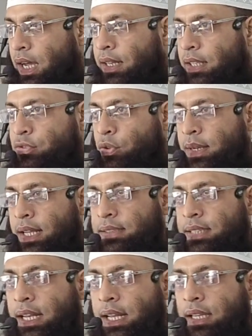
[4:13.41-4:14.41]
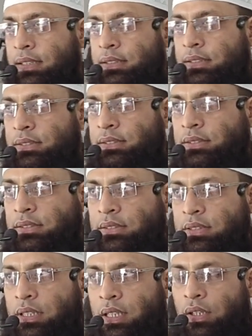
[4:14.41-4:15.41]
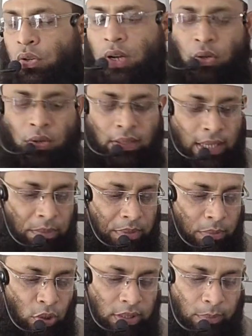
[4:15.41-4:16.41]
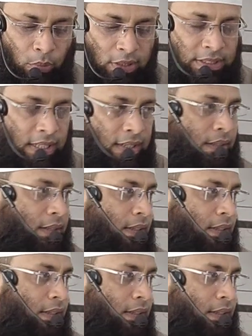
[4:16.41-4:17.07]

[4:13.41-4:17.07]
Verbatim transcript: আল্লাহ সোবানা তালা কোরআনুল করিমের মধ্যে বলছেন